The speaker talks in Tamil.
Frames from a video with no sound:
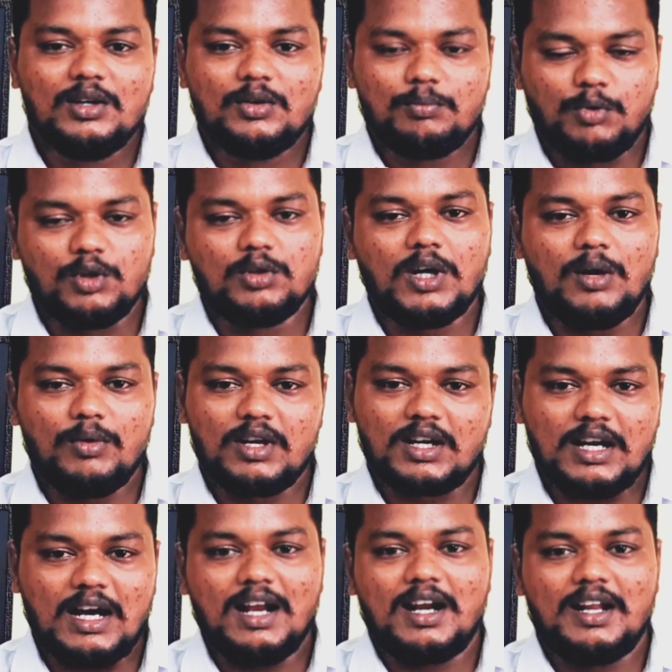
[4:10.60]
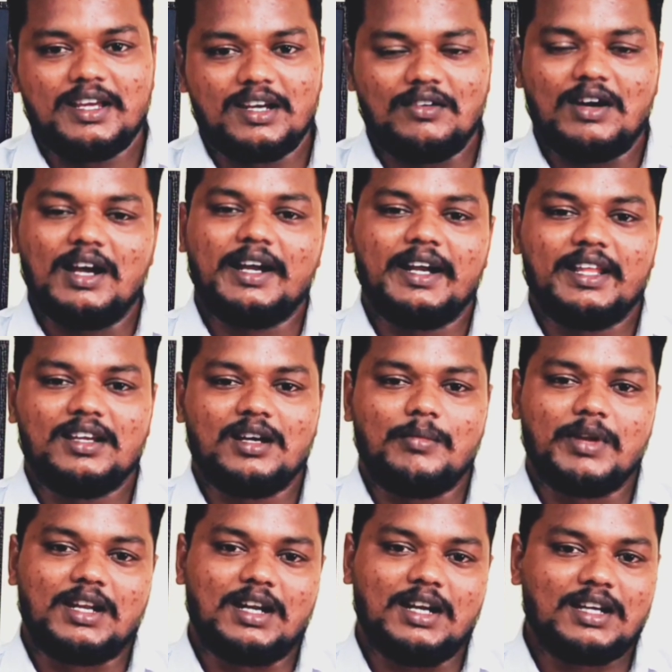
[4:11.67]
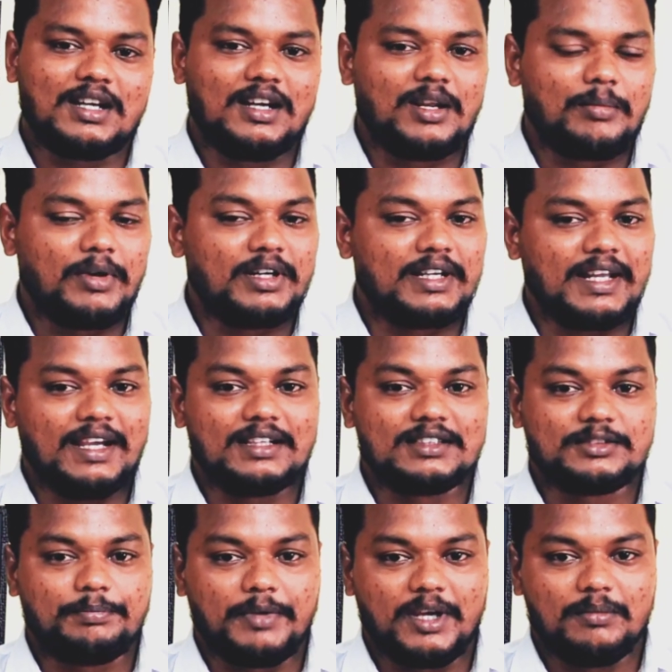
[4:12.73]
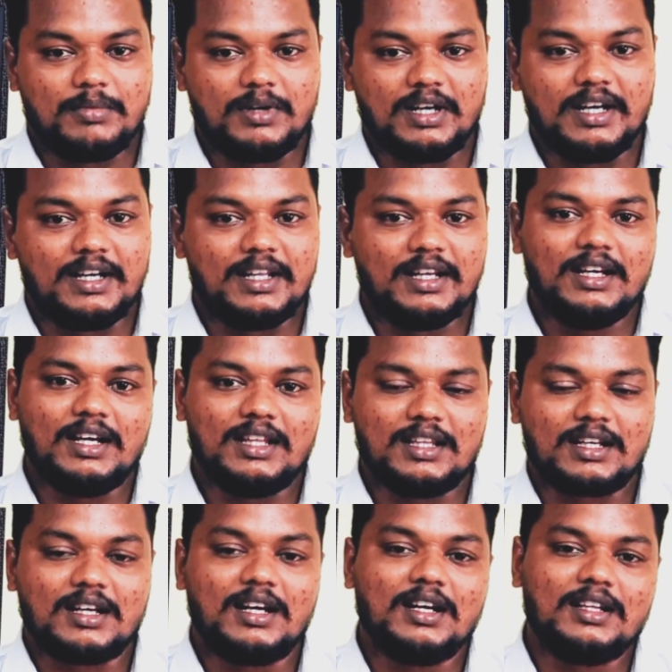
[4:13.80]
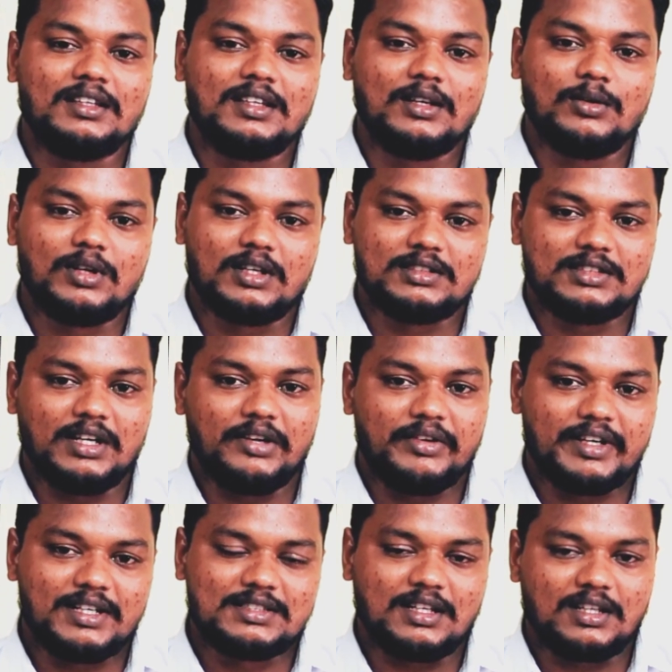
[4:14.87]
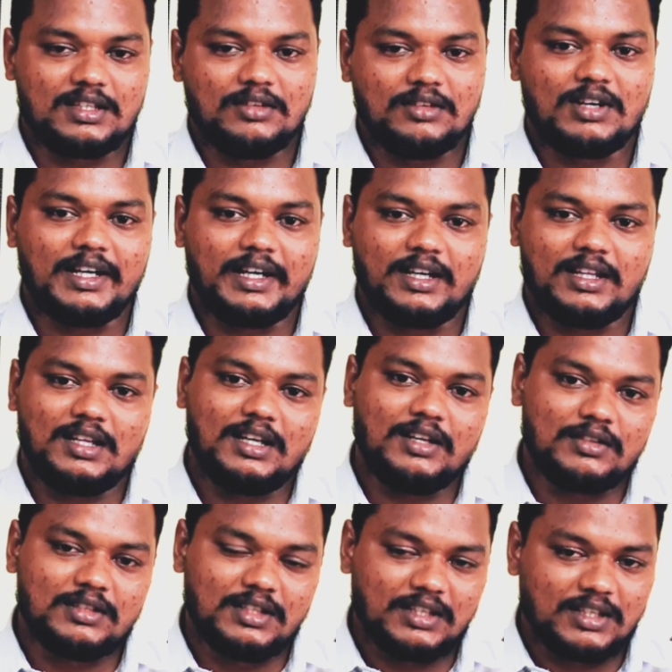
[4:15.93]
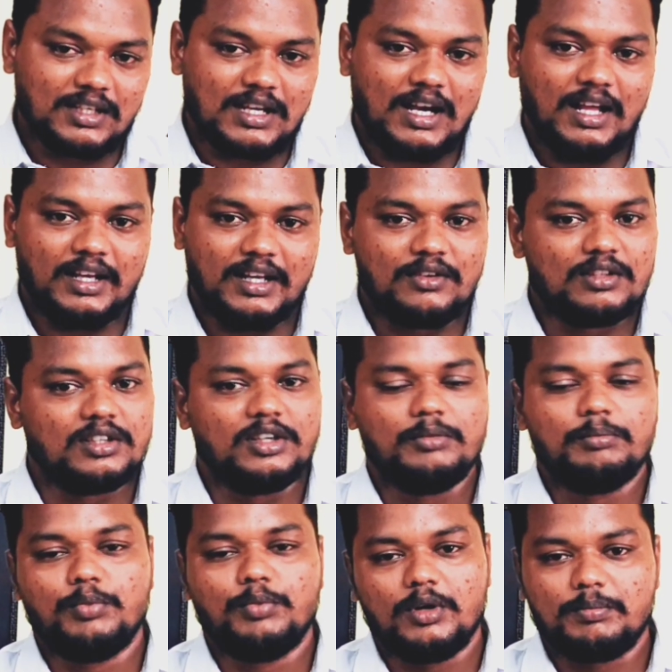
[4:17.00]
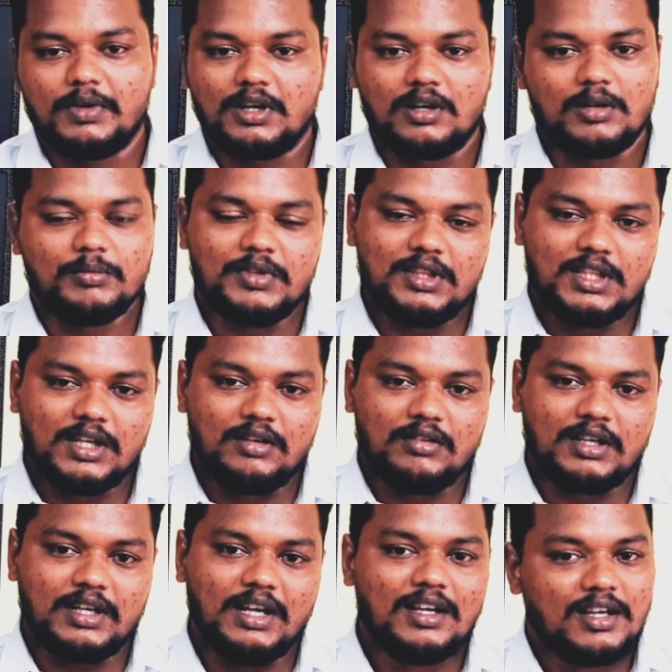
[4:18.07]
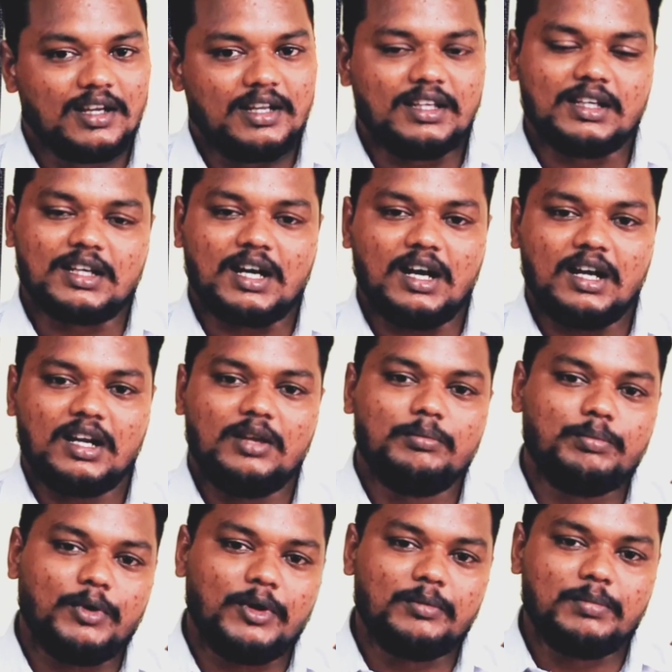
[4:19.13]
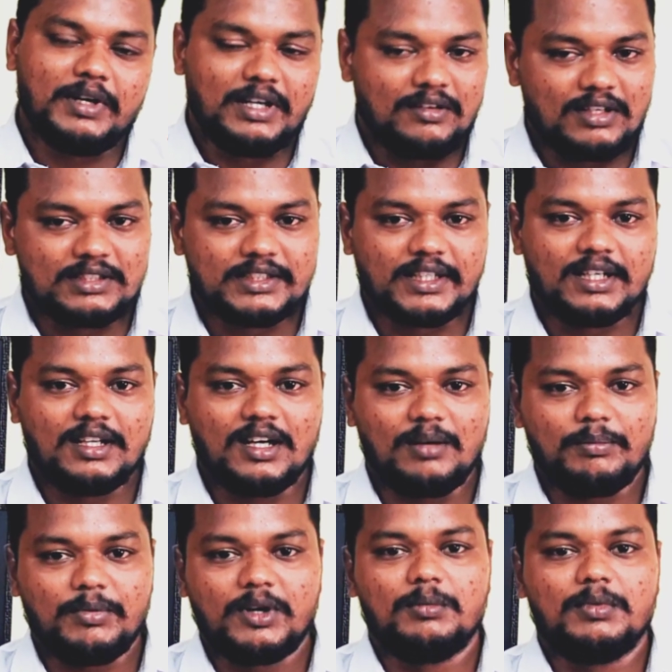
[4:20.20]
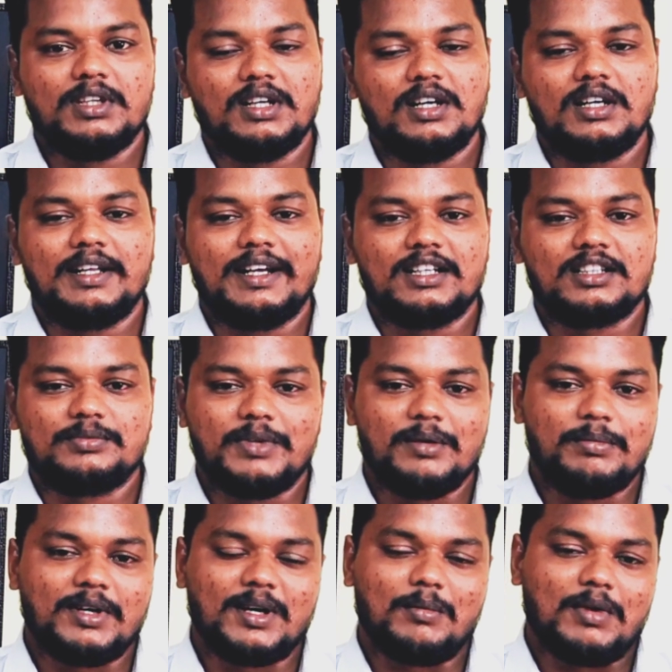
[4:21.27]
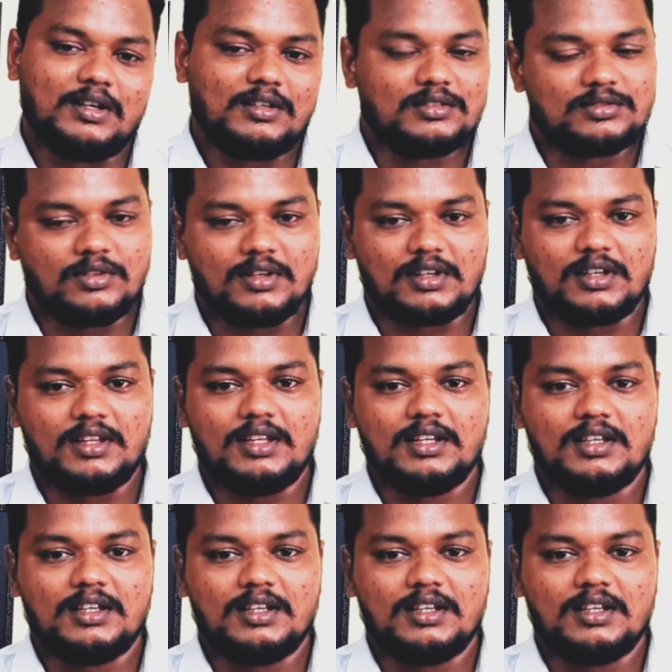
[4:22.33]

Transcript: பொதுவாக ஒரு காரை நீங்கள் வாங்கிட்டீங்க அப்படின்னாலே கண்டிப்பாக டேக்ஸ் பே பண்ணிவிட்டு அதற்கான அந்த ஒரு சர்டிஃபிகேட்ஸ் எல்லாத்தையும் வாங்கிட்டு தான் வந்து நீங்கள் காரே வந்து இம்போர்ட் பண்ணணும் இந்தியாவுக்கு நீங்கள் காரை இம்போர்ட் பண்ணி வச்சுக்கிட்டு அப்புறம் வந்து நான் டேக்ஸ் பே பண்ண மாட்டேன்னு சொல்கிறது